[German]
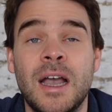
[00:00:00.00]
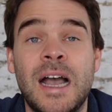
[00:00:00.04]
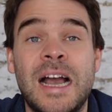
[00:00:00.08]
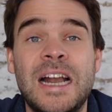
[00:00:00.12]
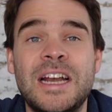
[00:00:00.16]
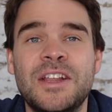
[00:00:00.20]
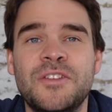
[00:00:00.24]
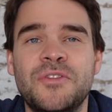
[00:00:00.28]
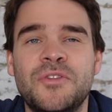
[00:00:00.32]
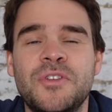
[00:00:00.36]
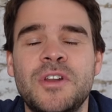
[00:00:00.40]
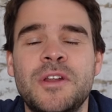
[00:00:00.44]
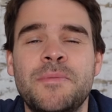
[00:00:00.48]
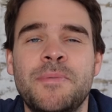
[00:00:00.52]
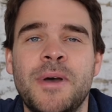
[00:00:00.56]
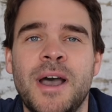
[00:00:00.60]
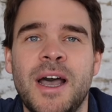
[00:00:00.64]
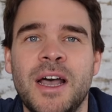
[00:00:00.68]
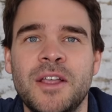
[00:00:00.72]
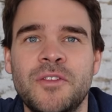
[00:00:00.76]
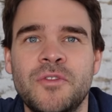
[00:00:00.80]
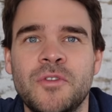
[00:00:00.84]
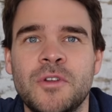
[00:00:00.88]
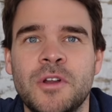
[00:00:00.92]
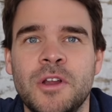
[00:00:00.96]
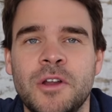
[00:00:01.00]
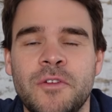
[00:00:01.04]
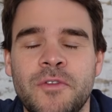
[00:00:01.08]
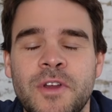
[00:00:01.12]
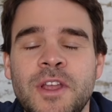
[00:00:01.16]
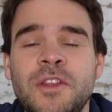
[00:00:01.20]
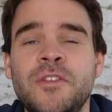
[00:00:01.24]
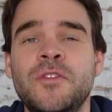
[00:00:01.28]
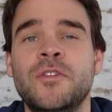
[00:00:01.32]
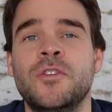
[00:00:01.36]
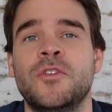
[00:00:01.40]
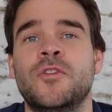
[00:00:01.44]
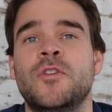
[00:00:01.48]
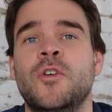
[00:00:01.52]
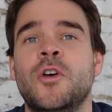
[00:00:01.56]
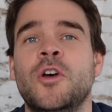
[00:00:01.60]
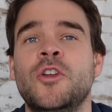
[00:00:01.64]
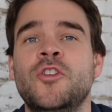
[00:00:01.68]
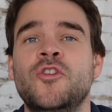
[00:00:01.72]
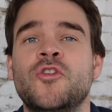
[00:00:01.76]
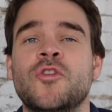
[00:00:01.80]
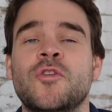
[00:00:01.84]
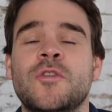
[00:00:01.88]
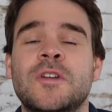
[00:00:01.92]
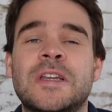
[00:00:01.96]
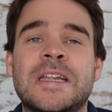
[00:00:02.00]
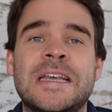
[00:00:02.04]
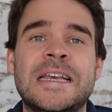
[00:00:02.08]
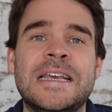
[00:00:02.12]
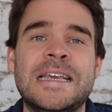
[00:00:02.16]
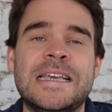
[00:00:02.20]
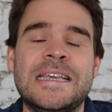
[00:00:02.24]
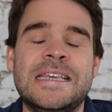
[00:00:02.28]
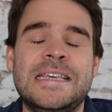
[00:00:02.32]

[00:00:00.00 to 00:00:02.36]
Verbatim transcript: Hallo, ist Philipp Haas von Investor Search und